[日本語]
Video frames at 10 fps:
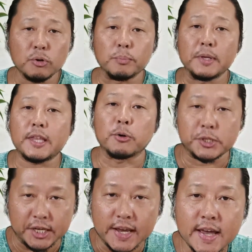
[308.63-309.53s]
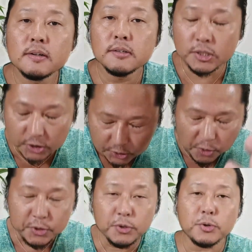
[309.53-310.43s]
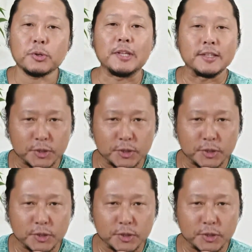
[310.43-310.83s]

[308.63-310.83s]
倒を見てほしい。そういうことな